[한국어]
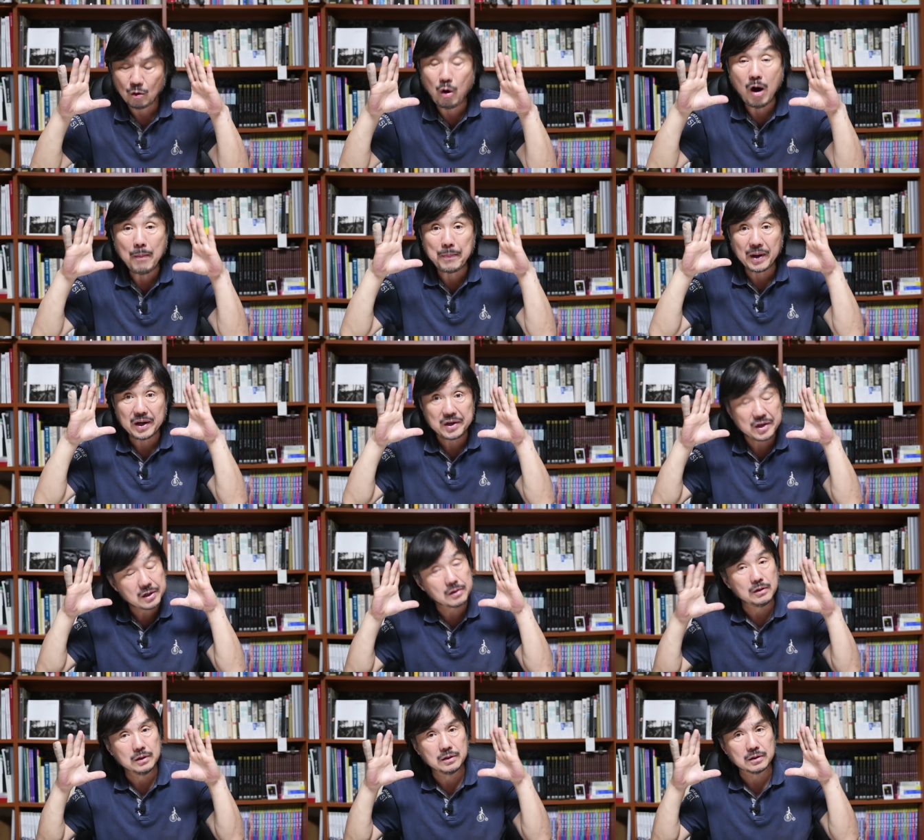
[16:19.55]
코앞에 가야 이게
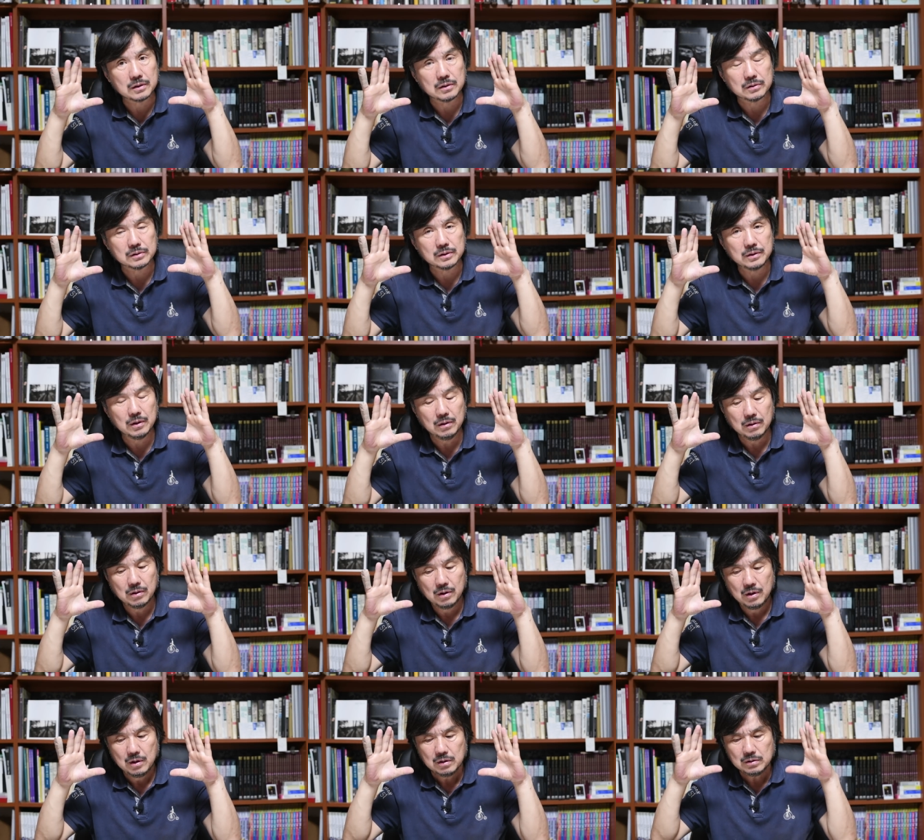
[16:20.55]
걸리는 거거든요.
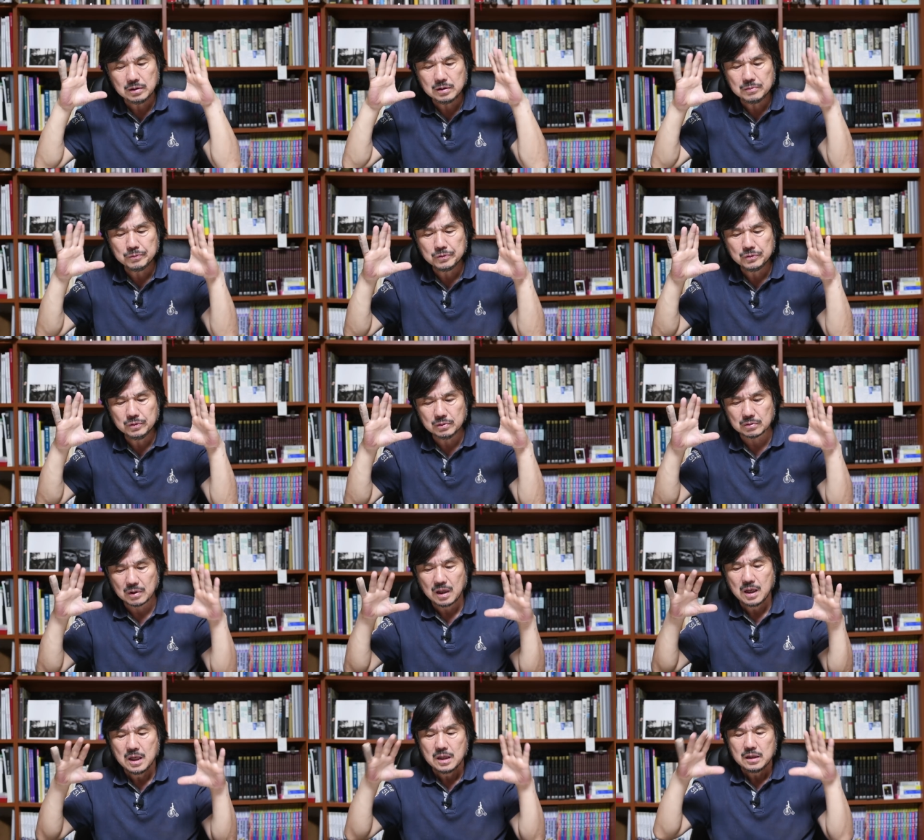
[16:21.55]
근데 이분은
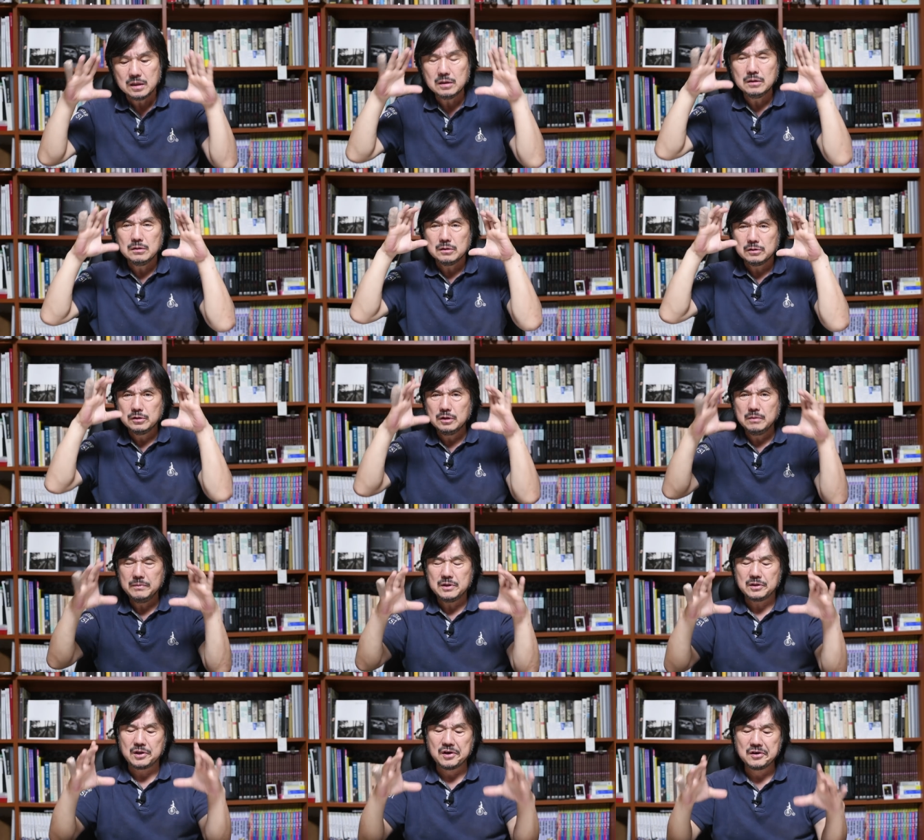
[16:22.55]
이런
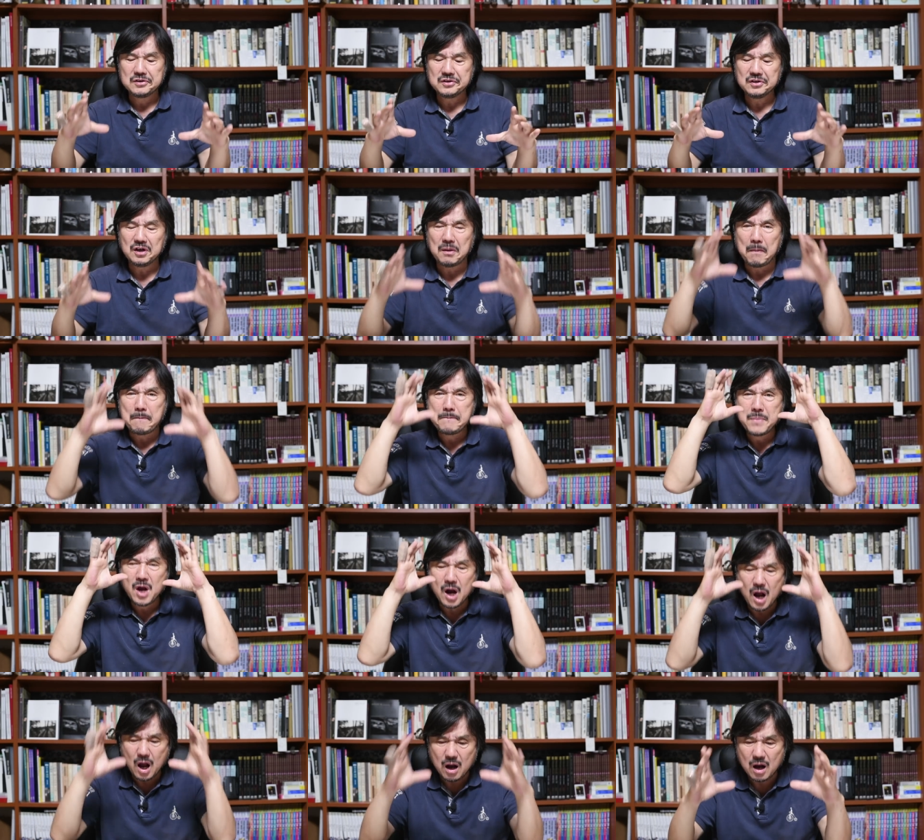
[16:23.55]
그림이 되어진 걸
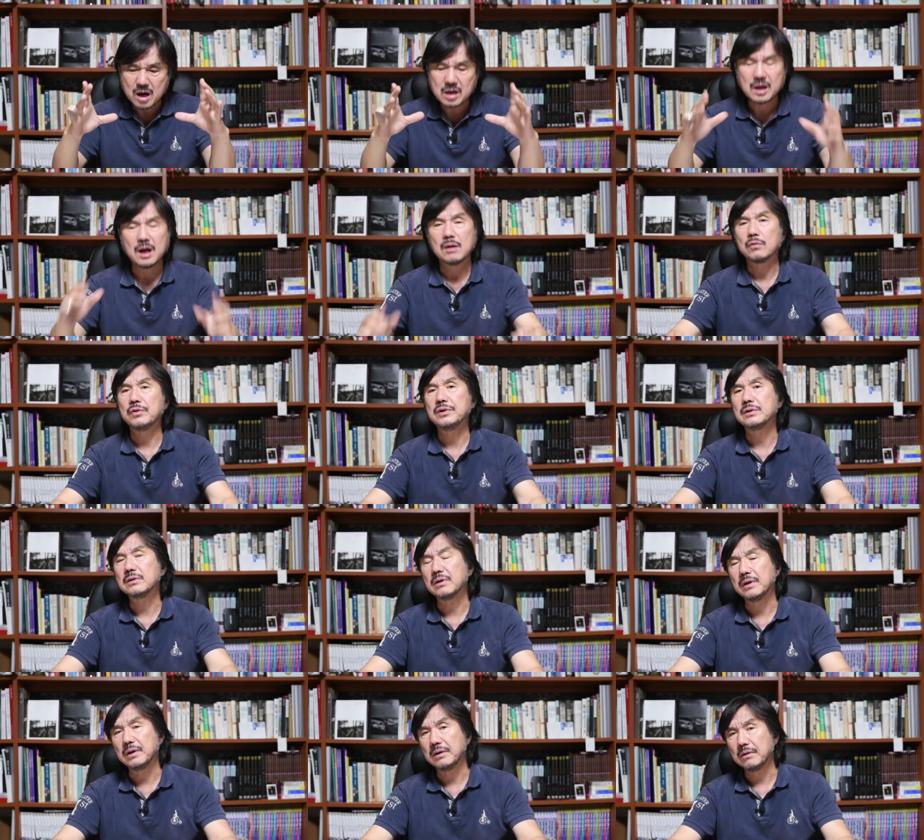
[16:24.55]
명확하게 알고 있는
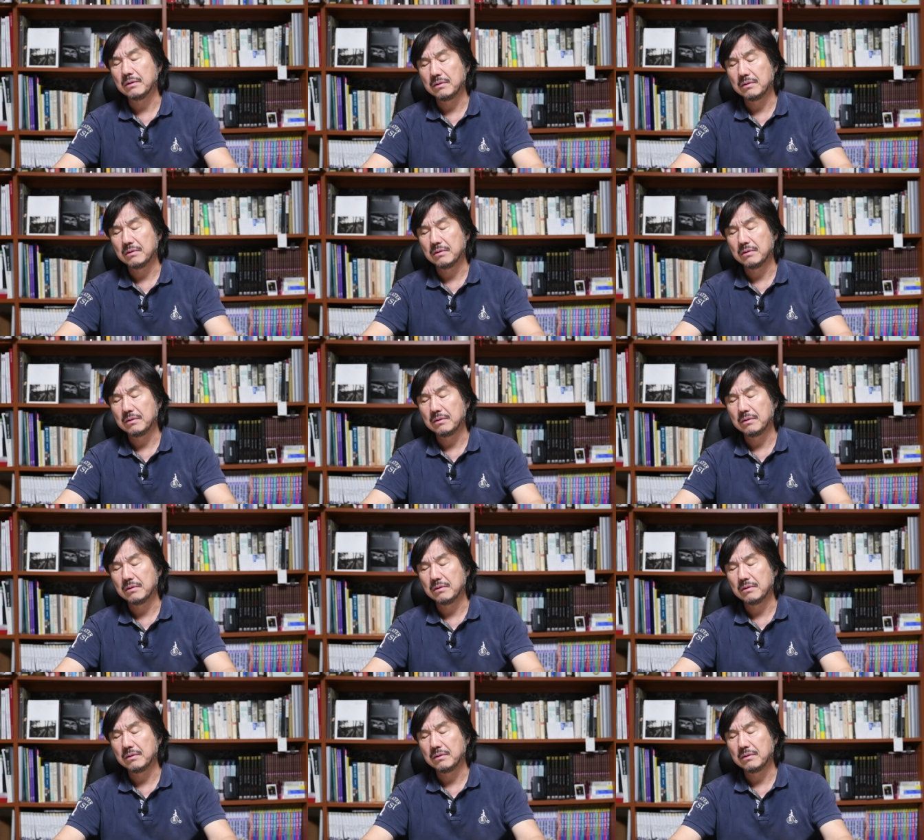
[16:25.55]
거예요.